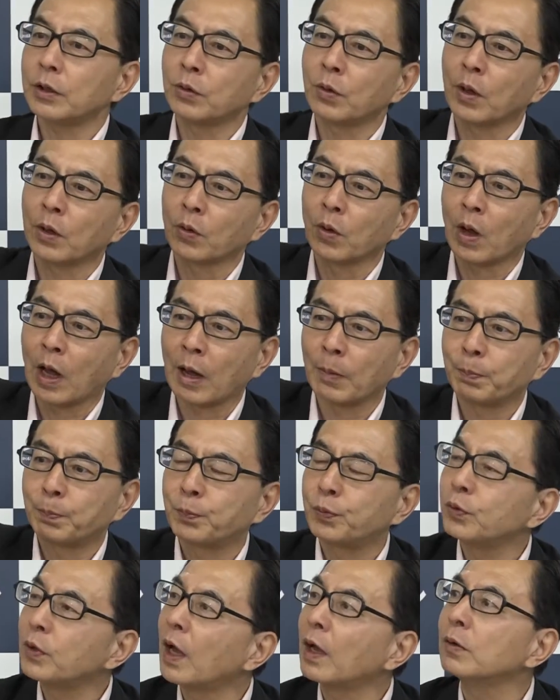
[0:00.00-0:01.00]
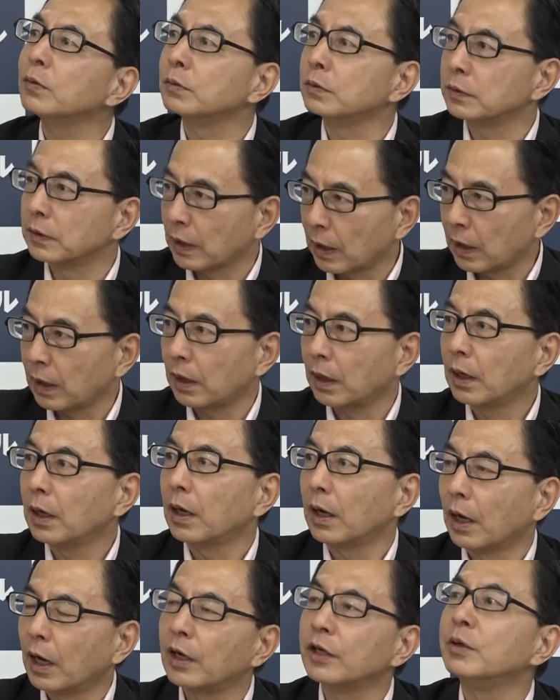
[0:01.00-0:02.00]
のあのアップダウンが
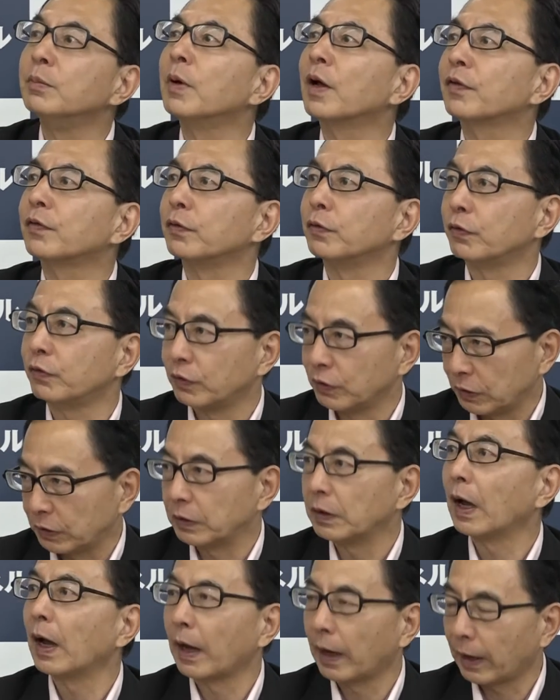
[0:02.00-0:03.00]
ありますしいそう